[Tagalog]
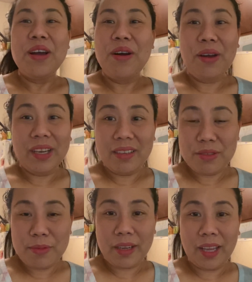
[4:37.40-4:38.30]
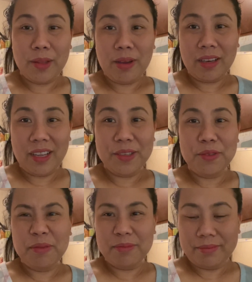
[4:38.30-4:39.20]
okay lang sumakit, wag lang
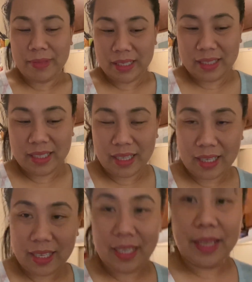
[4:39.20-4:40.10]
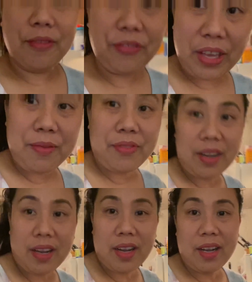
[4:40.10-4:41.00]
yung magka
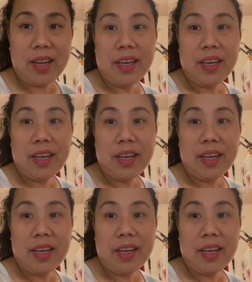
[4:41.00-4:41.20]
fever,